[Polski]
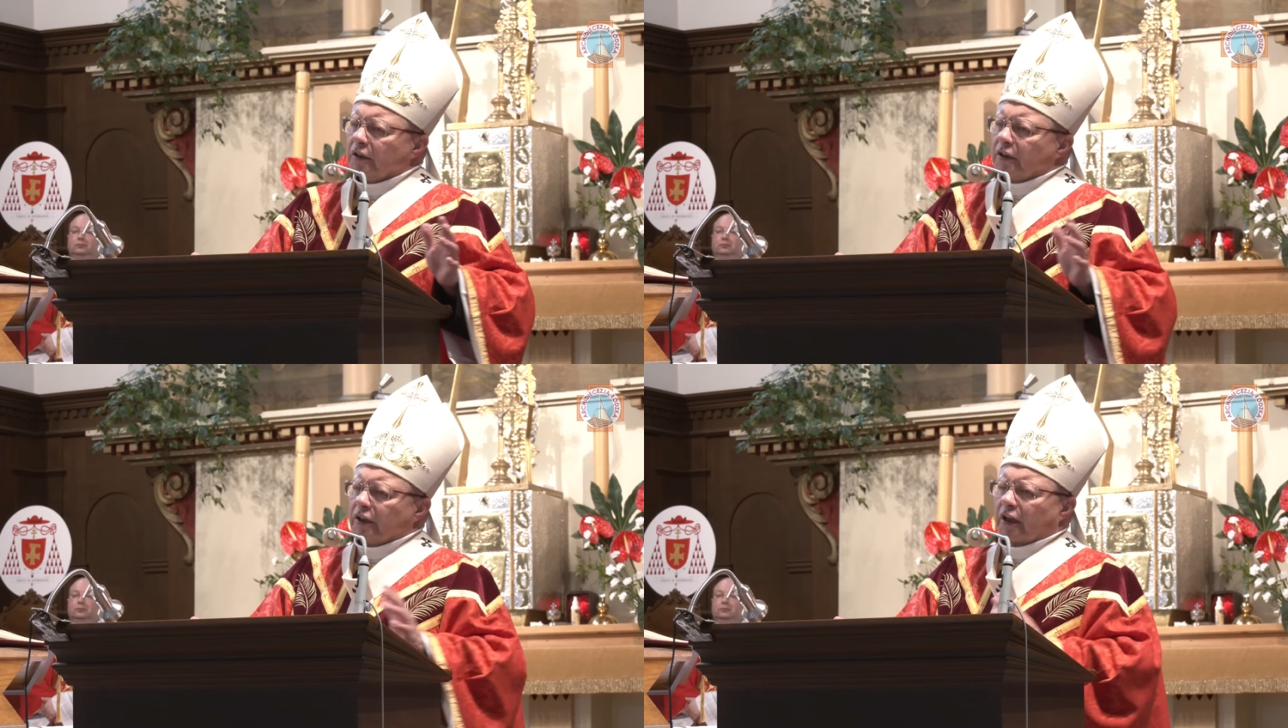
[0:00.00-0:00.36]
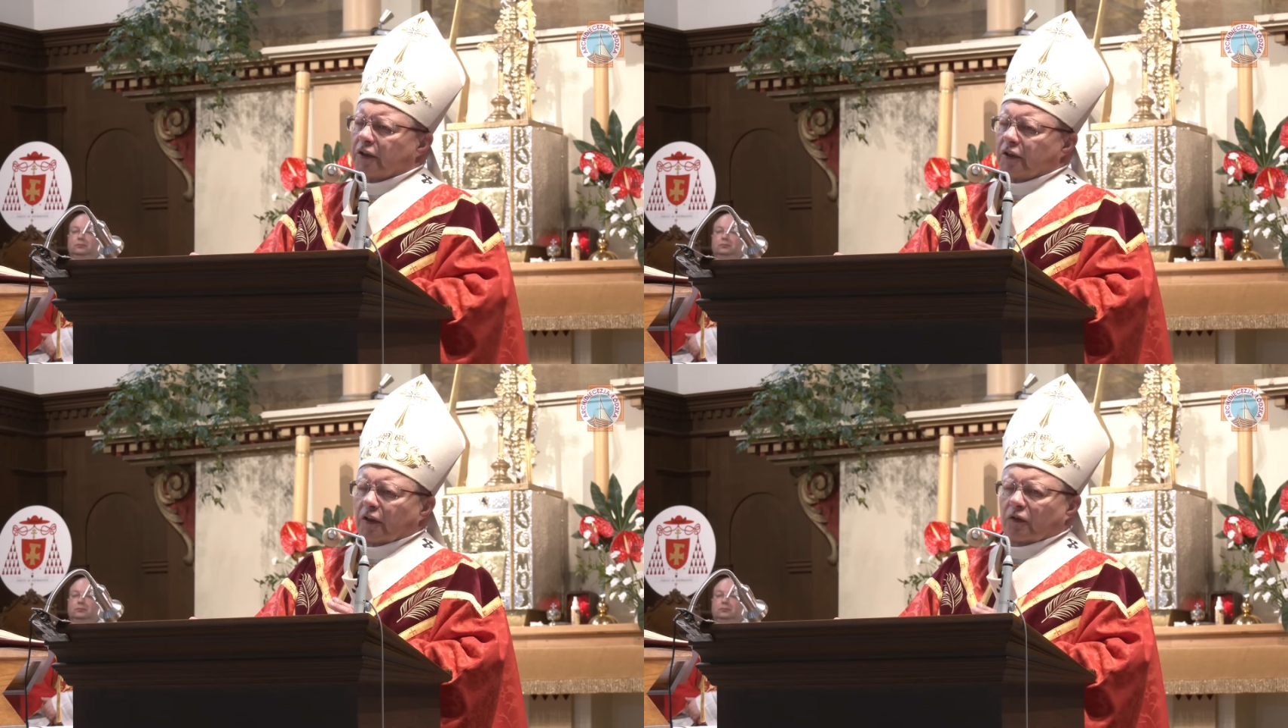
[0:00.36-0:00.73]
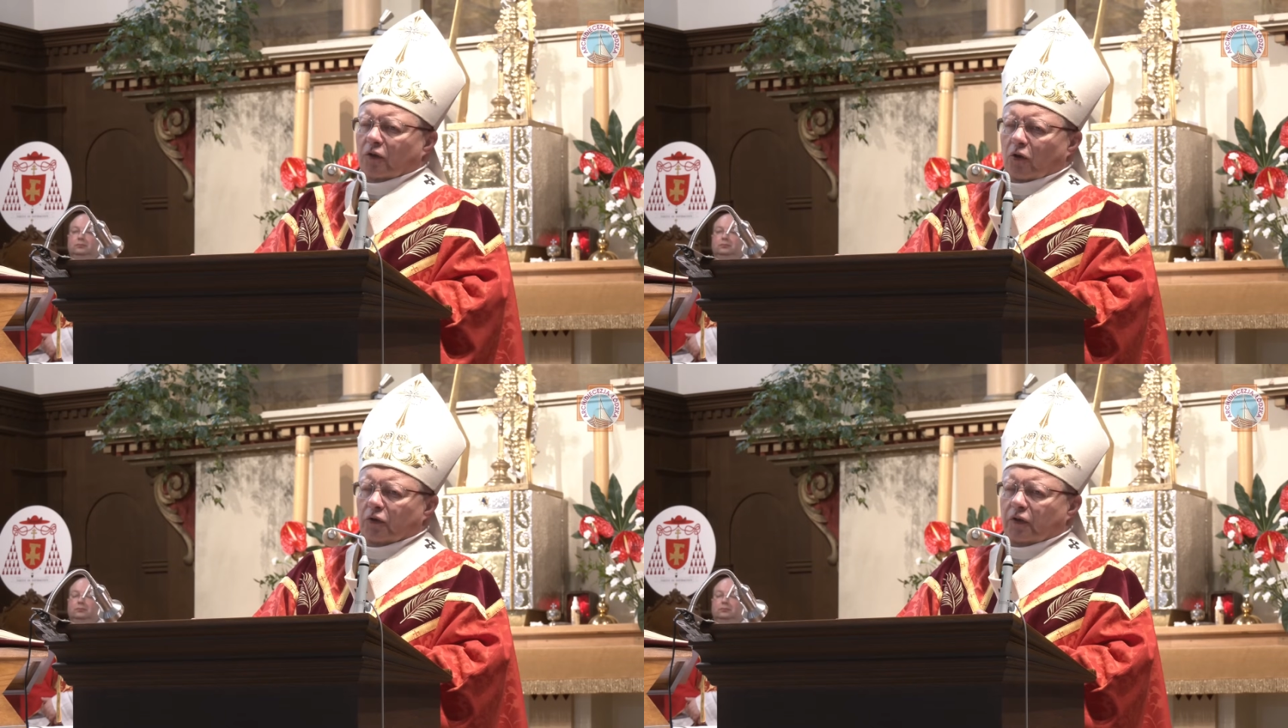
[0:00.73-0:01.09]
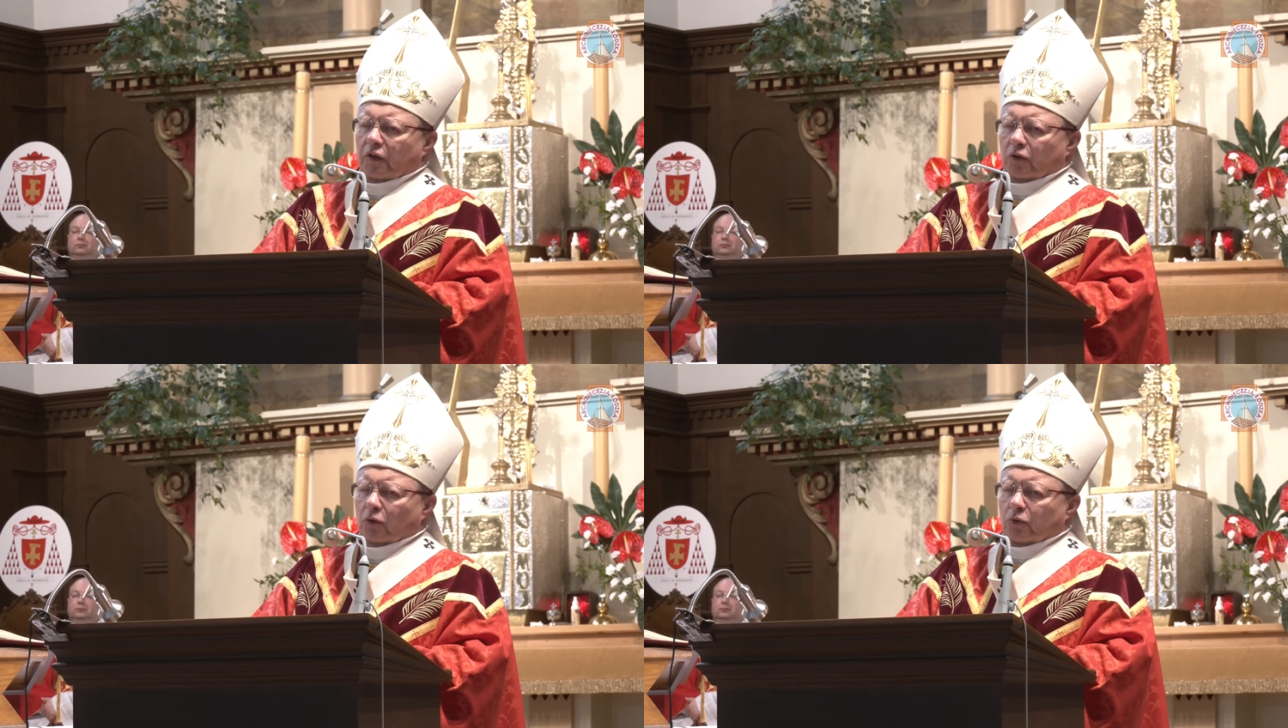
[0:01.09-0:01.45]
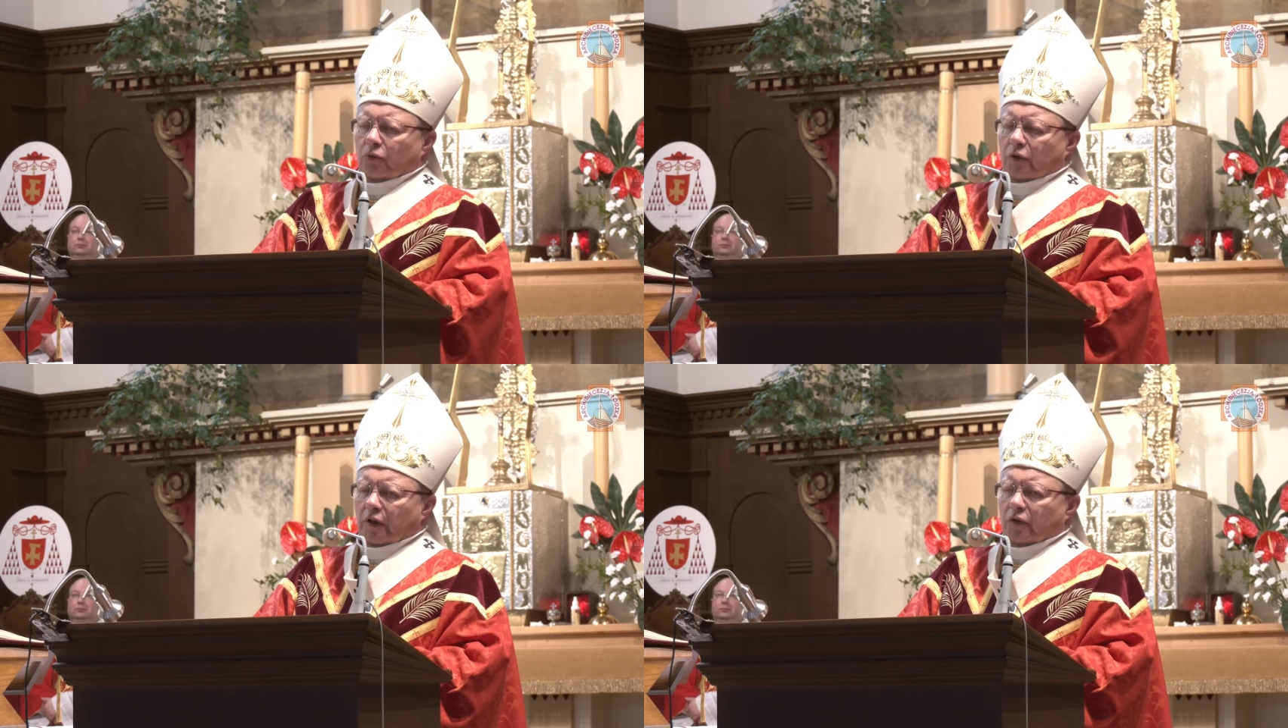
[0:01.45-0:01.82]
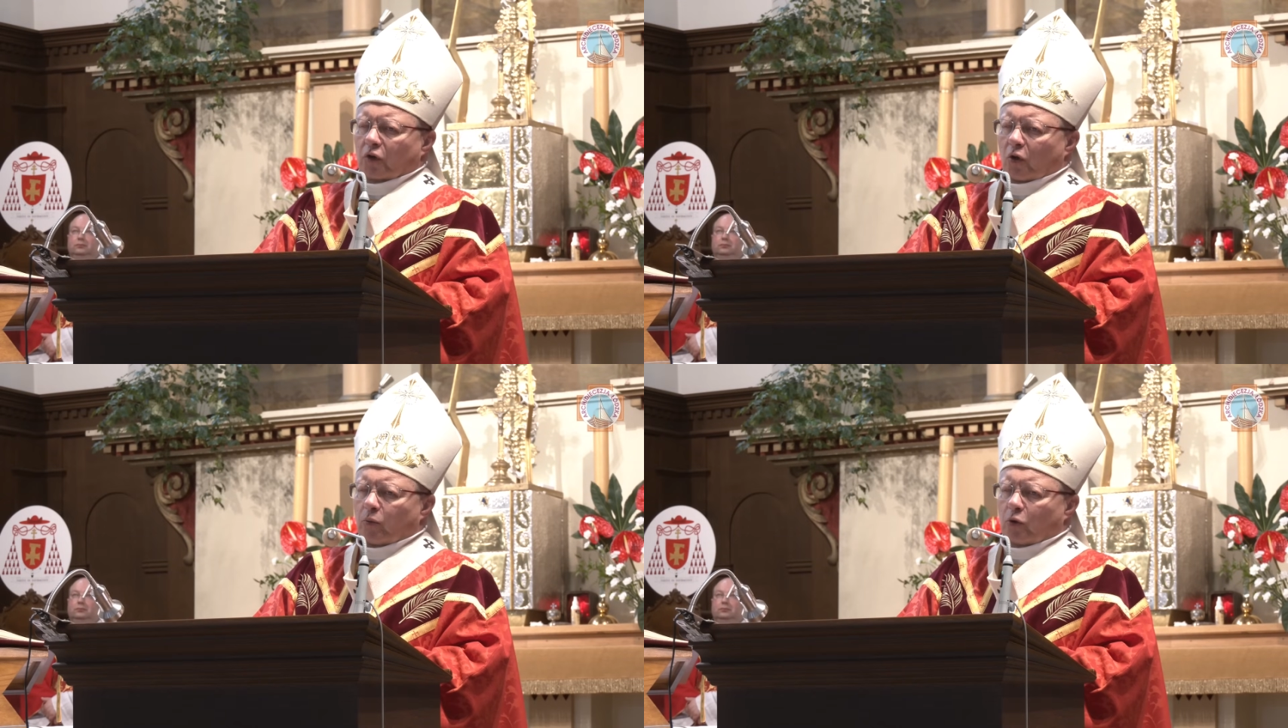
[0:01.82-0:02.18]
jaki jest los tego, który jest
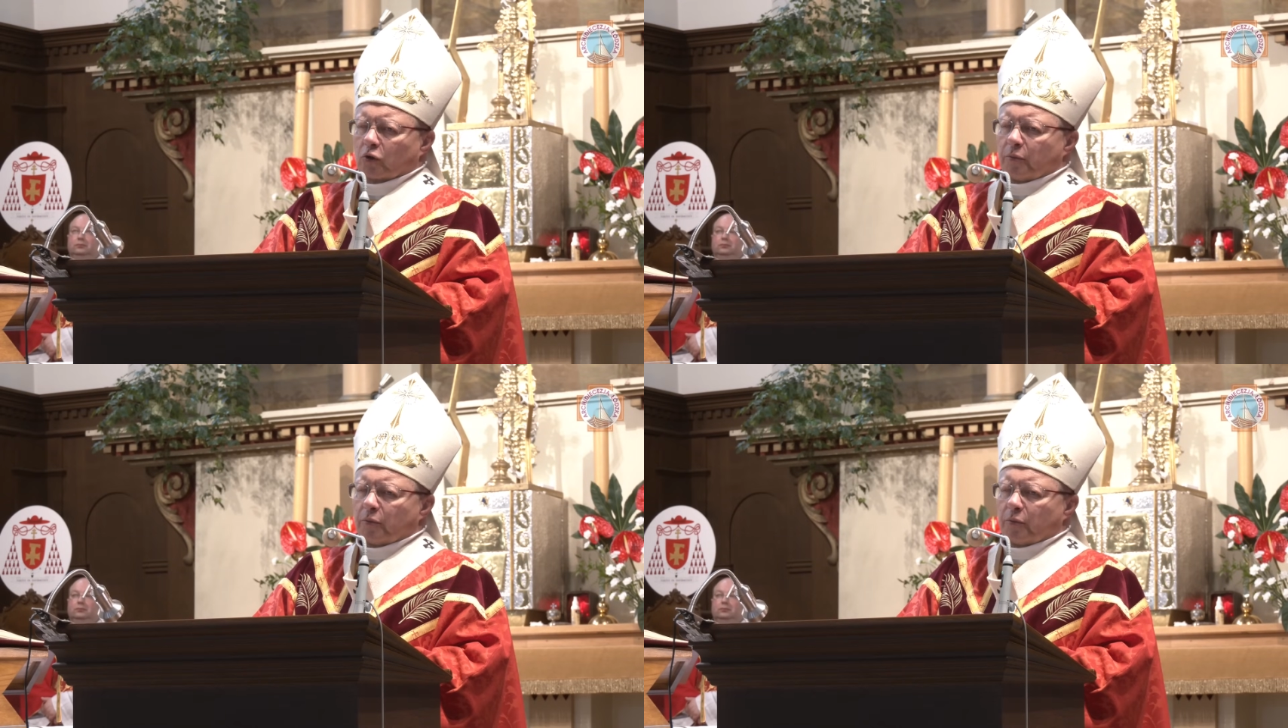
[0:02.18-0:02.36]
obok